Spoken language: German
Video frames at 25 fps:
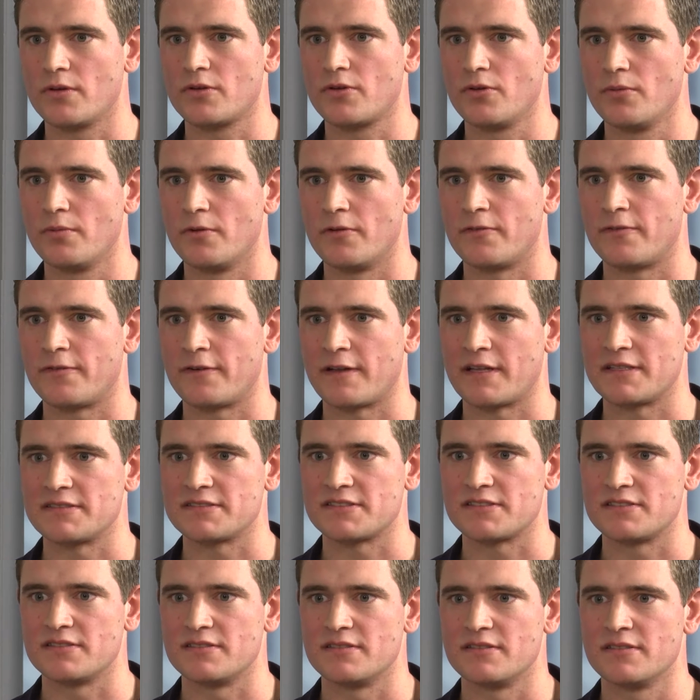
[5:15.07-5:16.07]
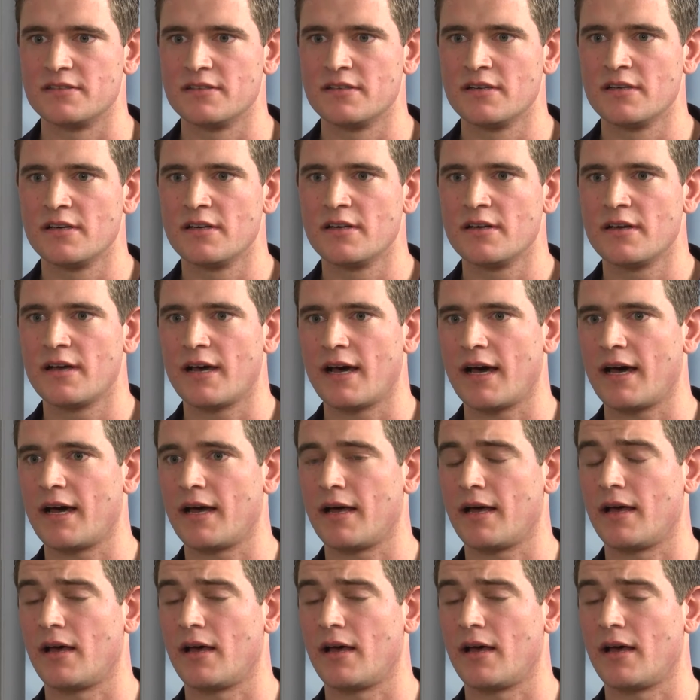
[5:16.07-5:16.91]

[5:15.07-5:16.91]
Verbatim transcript: Kübel pflanzen. Okay.